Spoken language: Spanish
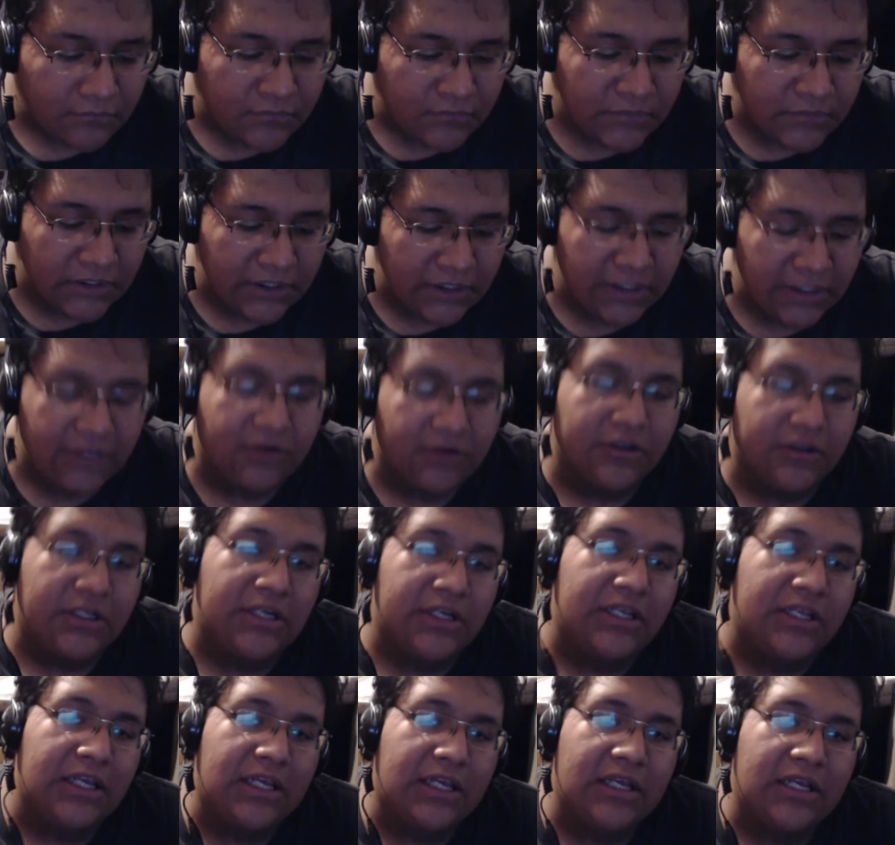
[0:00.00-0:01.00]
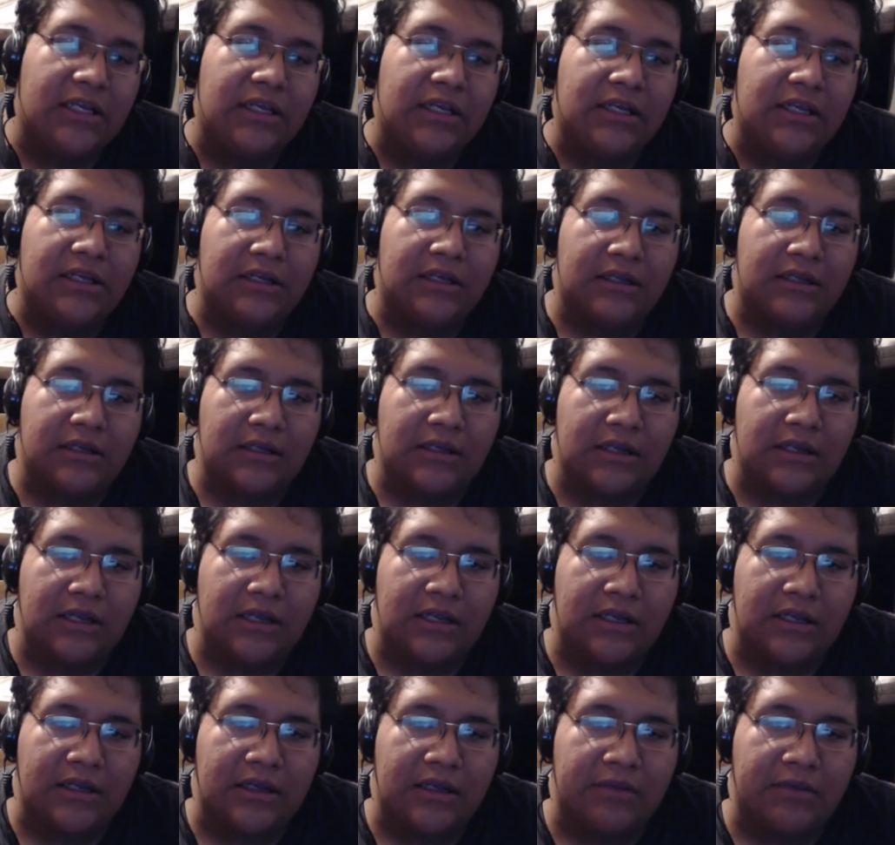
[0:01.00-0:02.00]
y no tenía
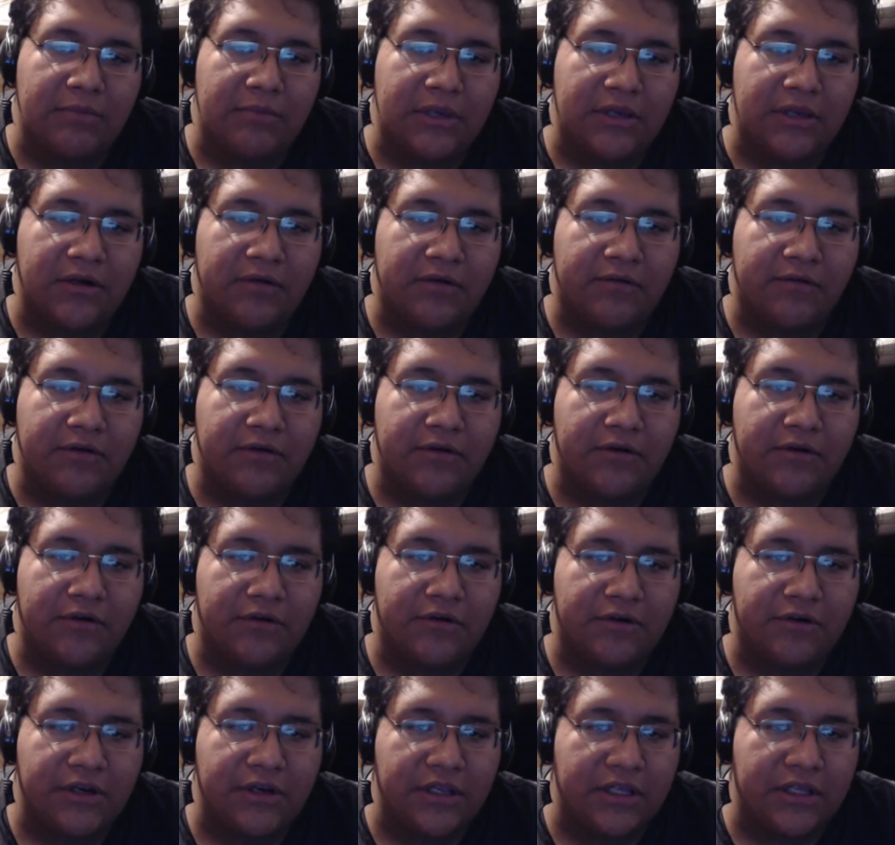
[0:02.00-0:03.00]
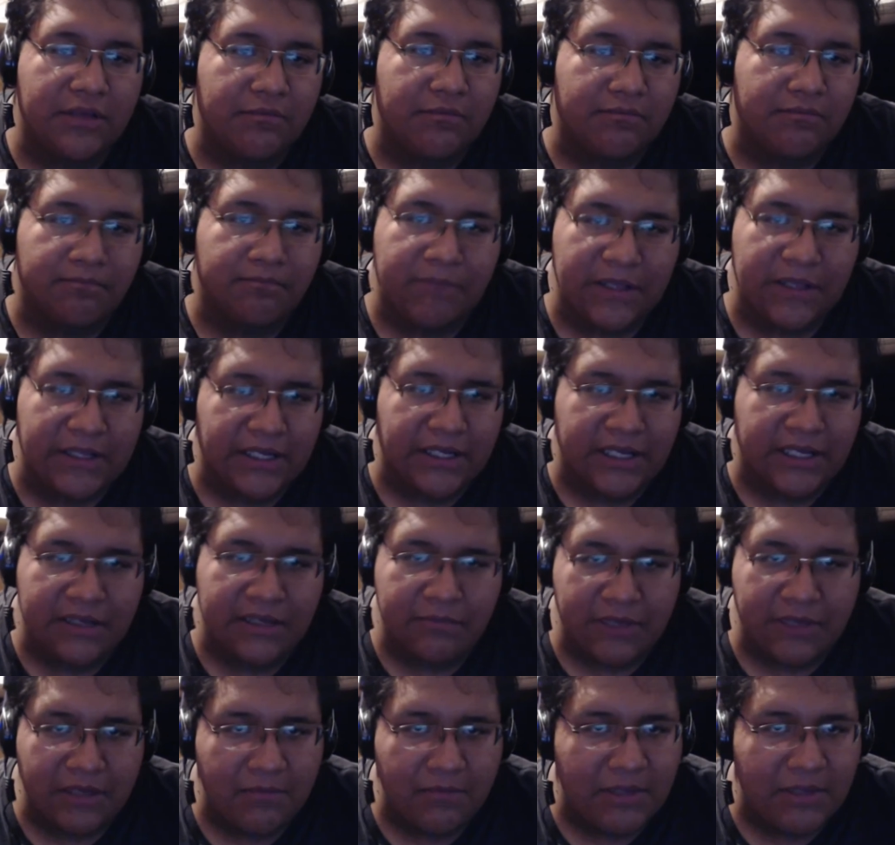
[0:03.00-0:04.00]
ah, micrófono y pendejada y
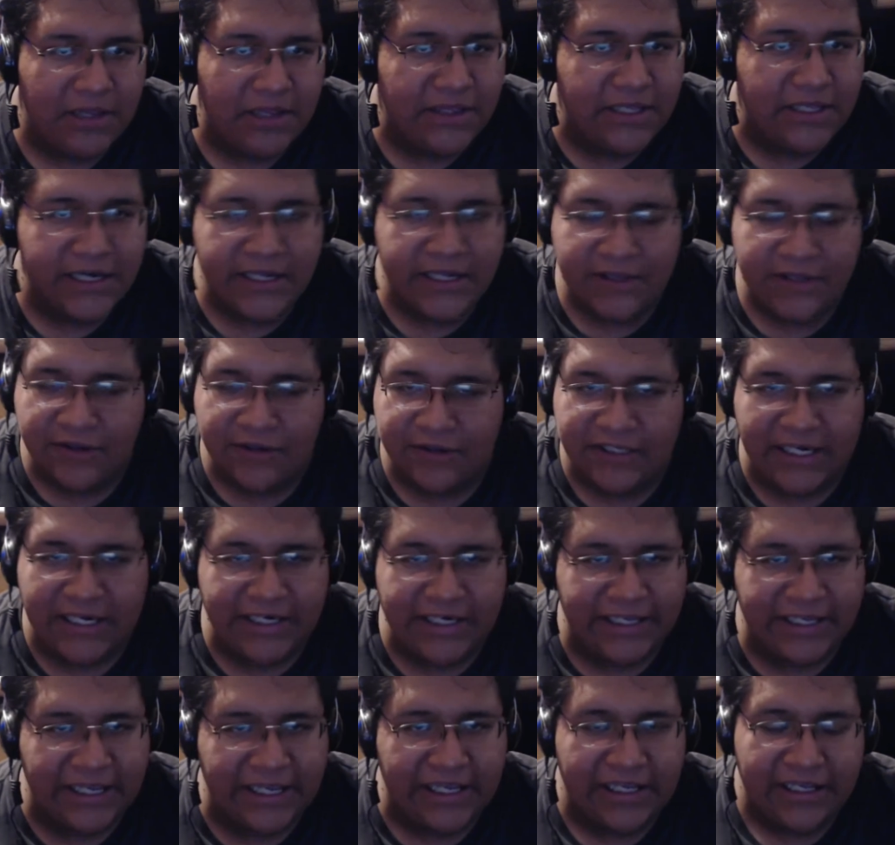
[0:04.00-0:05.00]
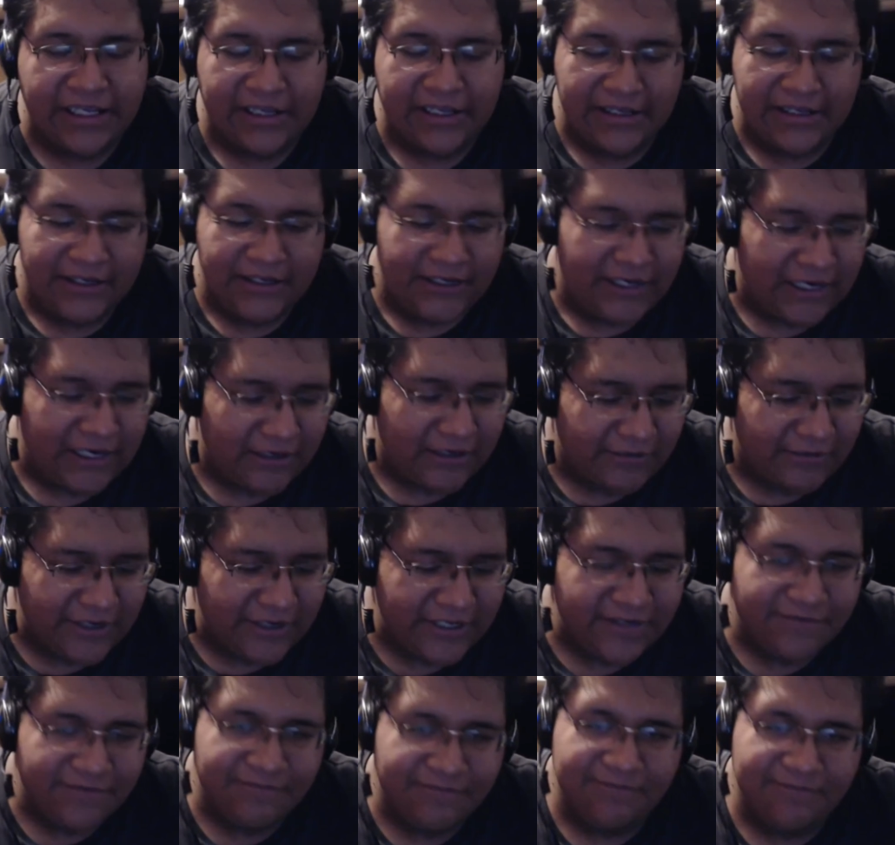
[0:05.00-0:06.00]
media. Me enteré total que, el
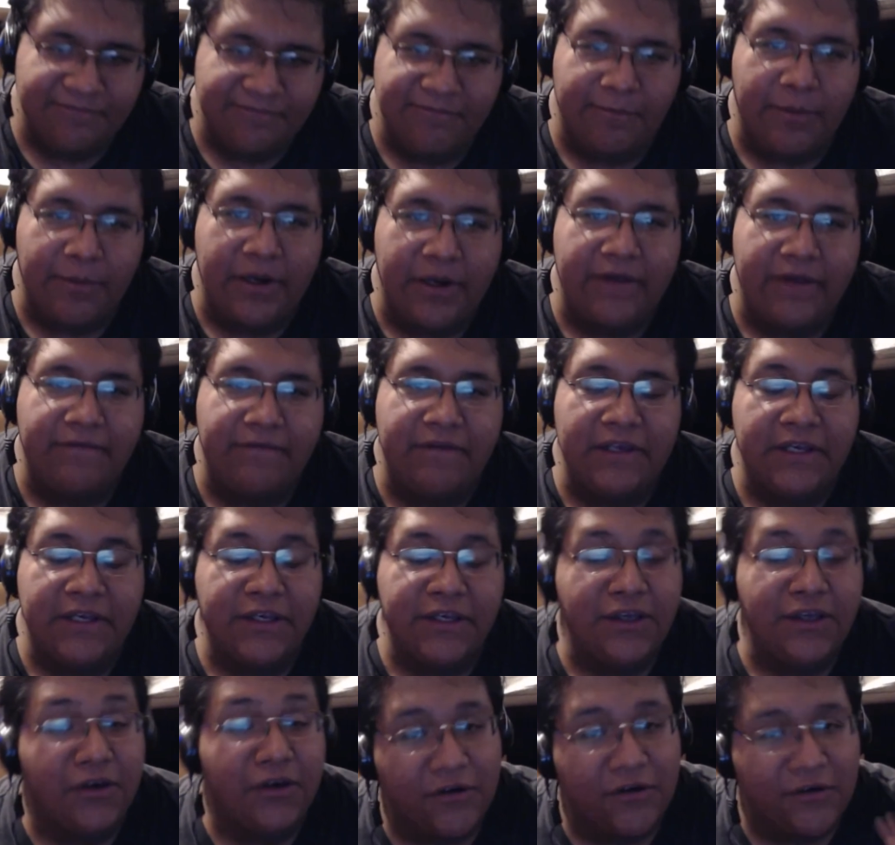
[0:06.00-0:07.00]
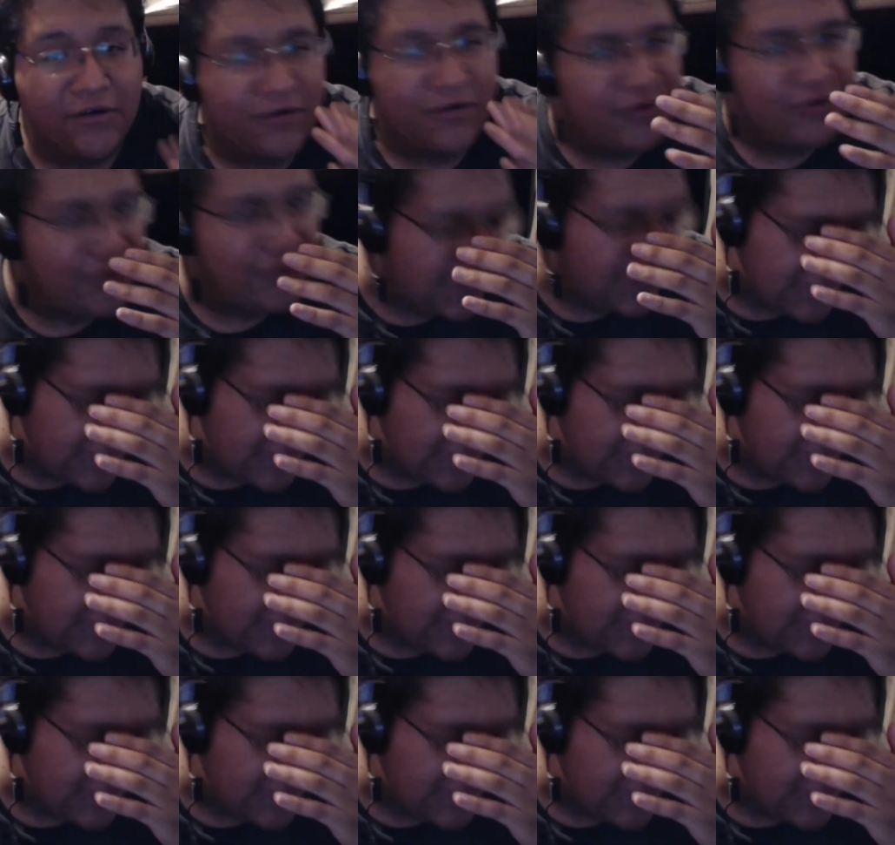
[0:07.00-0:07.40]
güey prefirió. No, en